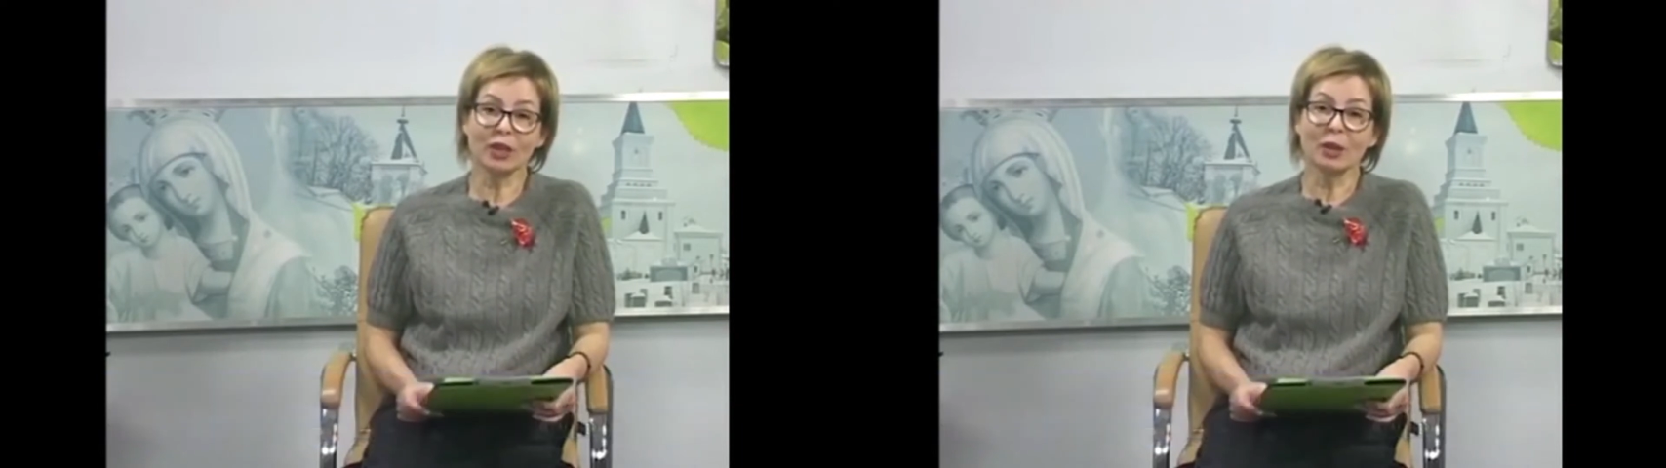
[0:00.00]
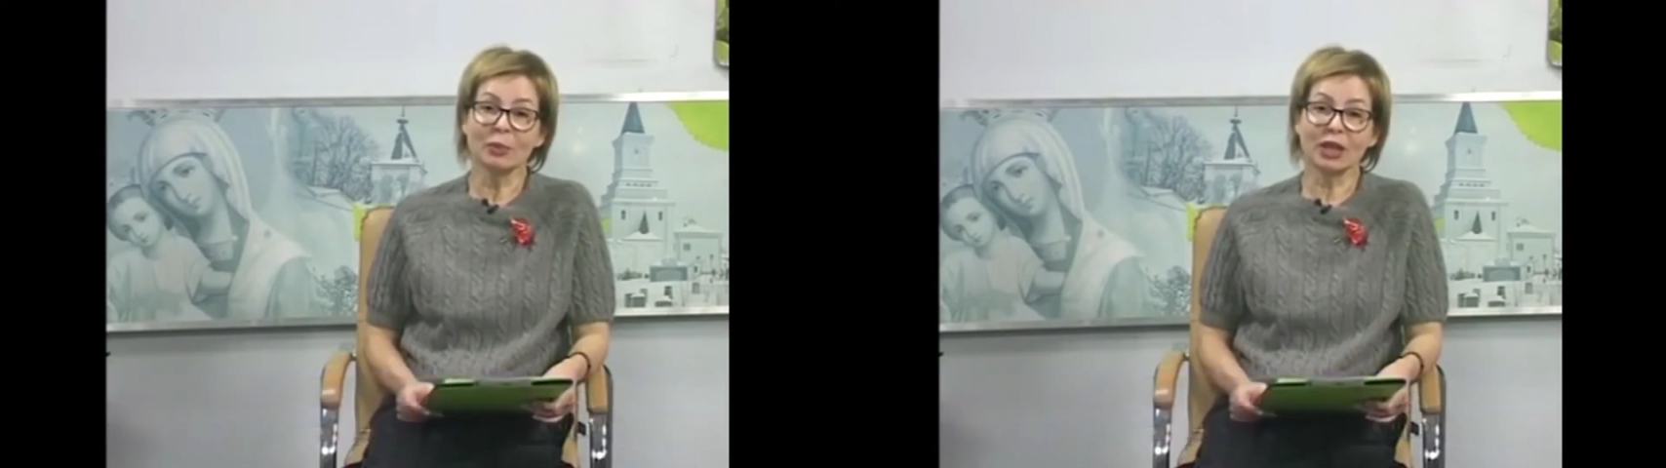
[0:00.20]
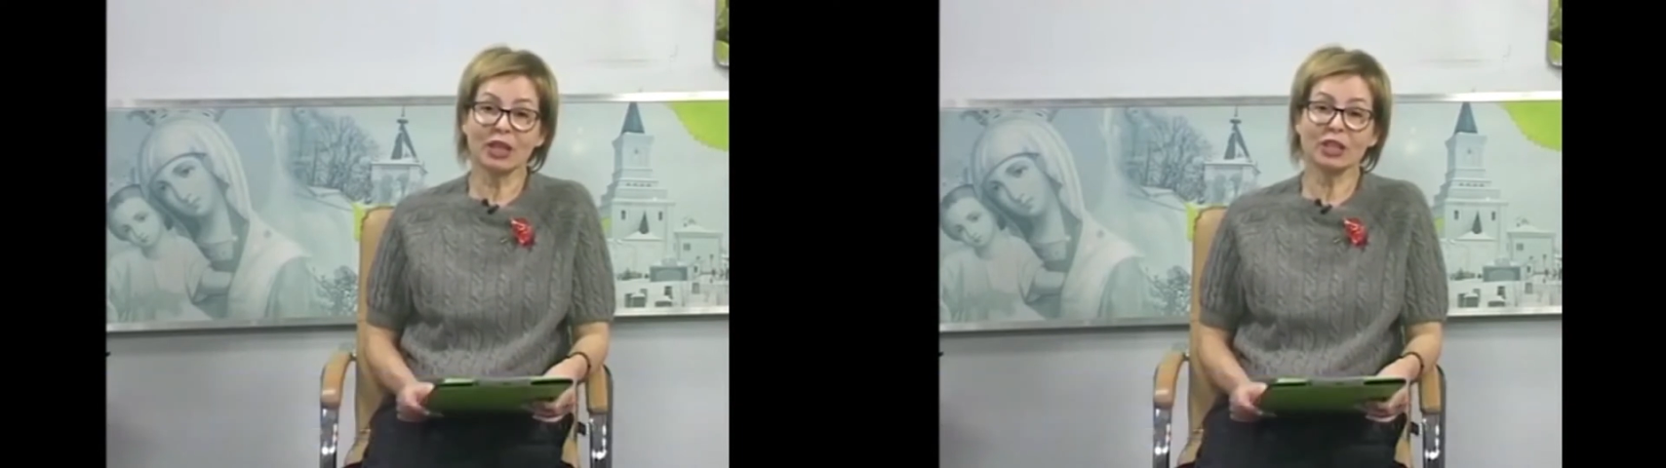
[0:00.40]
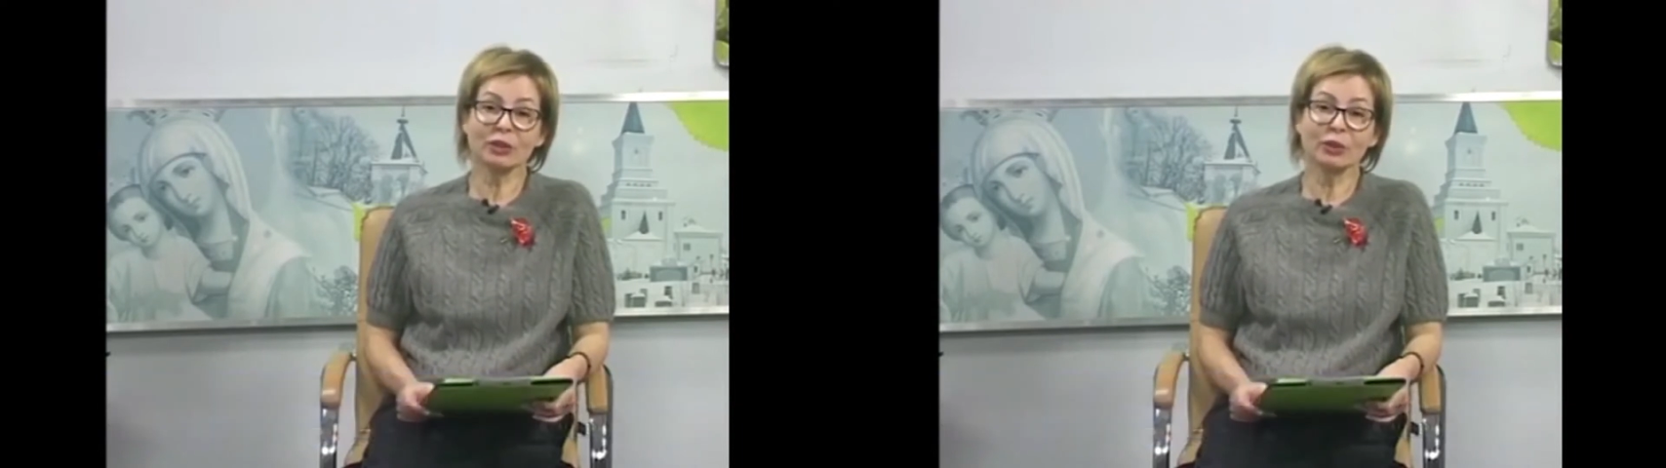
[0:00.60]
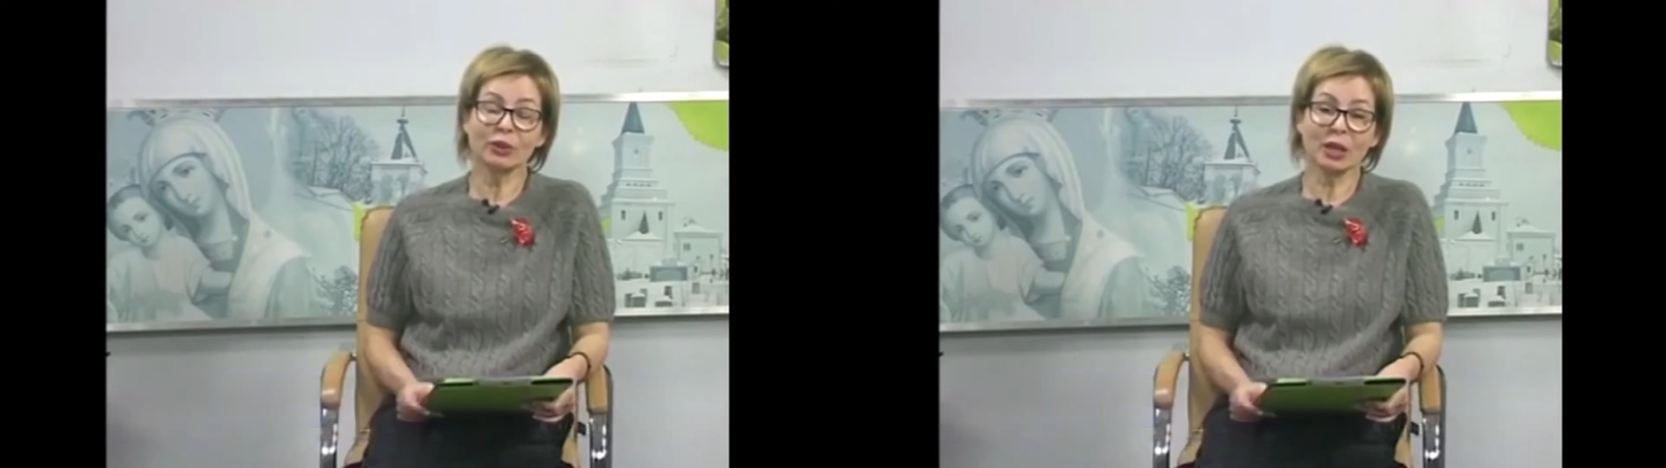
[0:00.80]
прихожанку
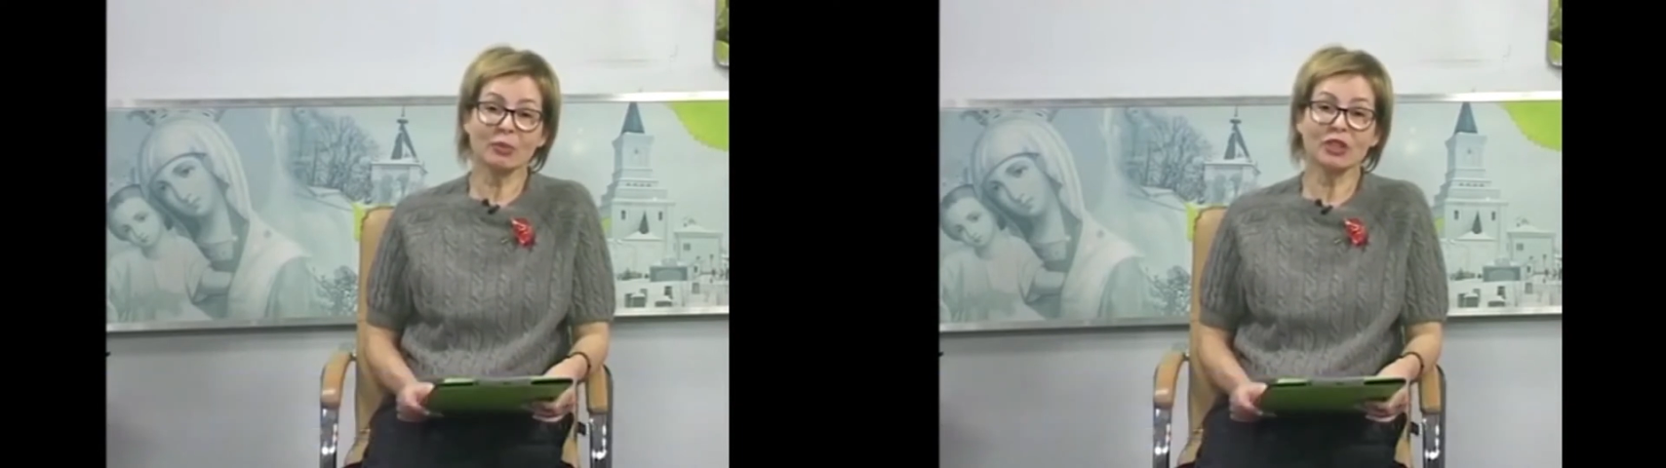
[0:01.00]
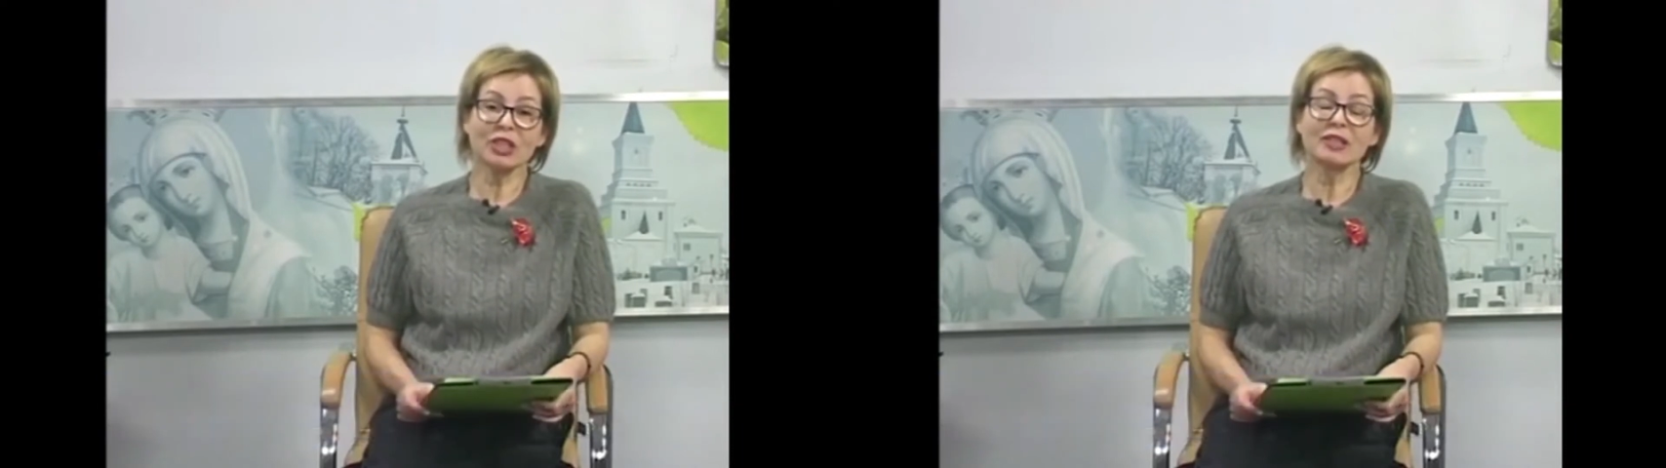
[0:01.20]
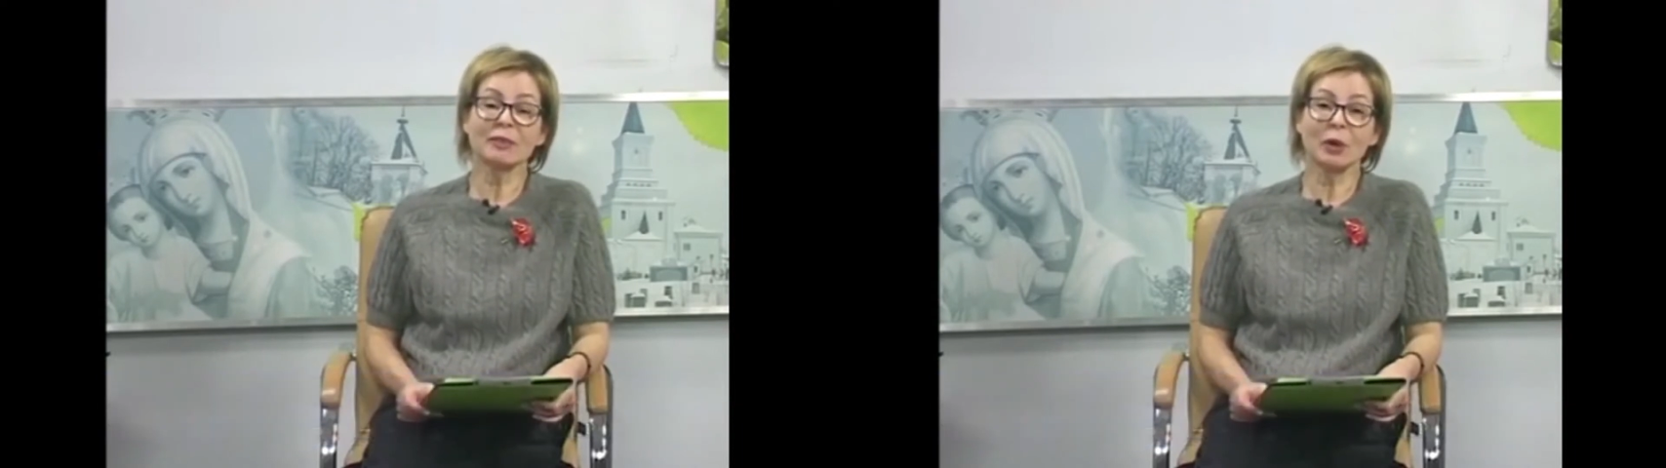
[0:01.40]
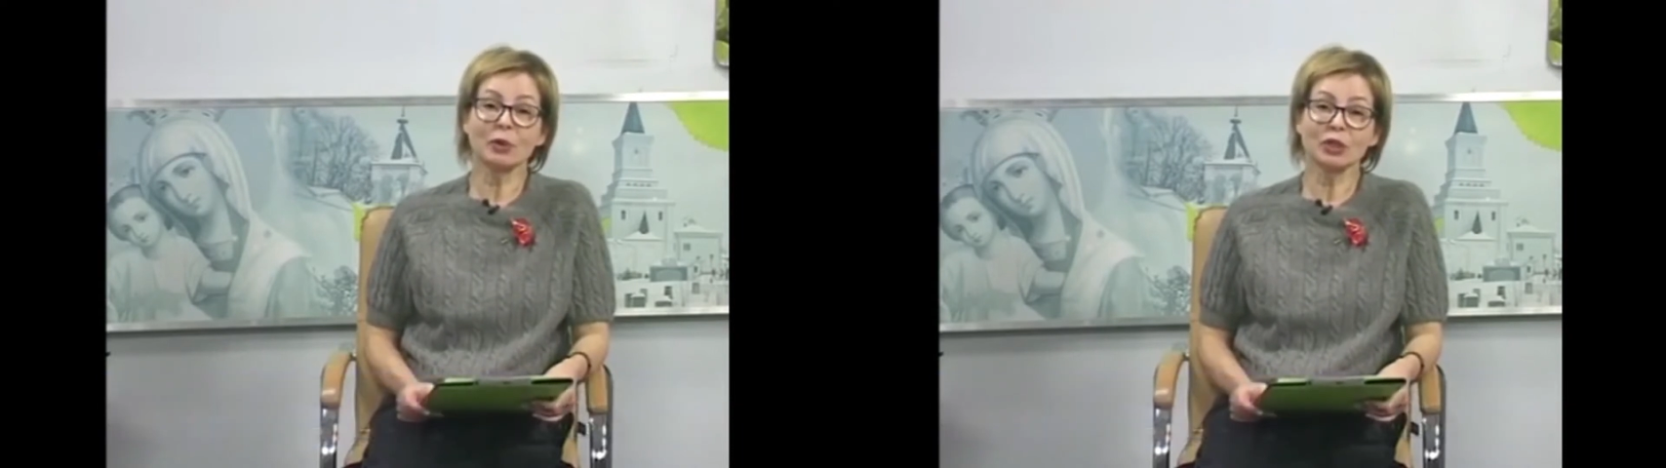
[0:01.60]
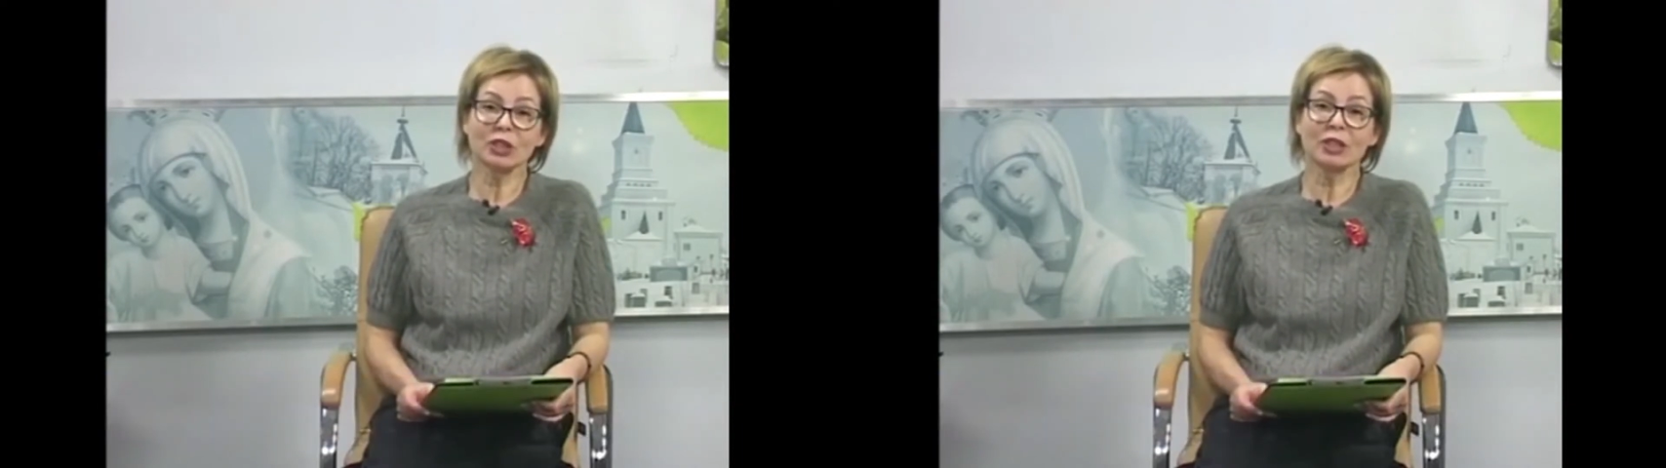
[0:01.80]
храма в честь
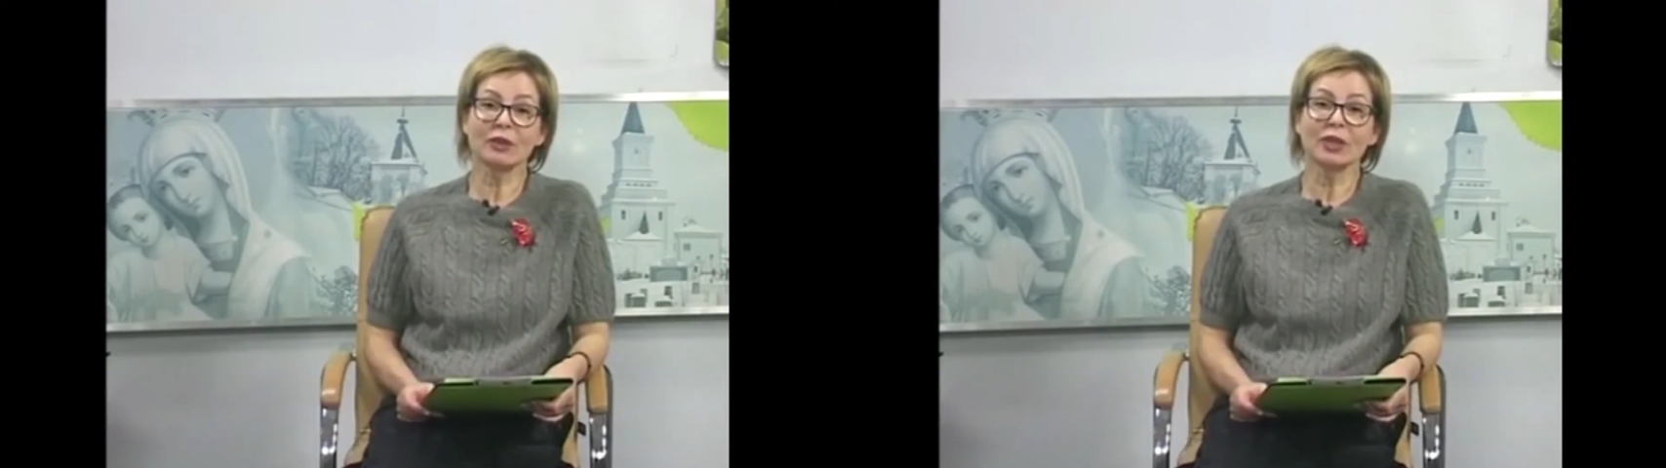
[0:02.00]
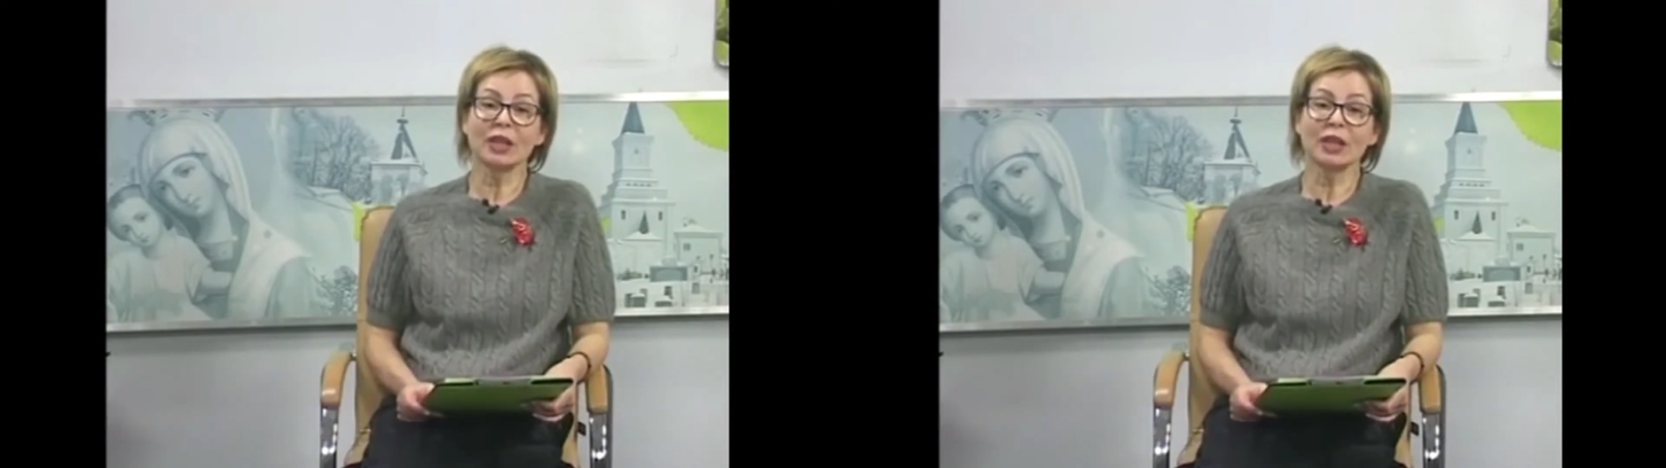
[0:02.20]
новомучеников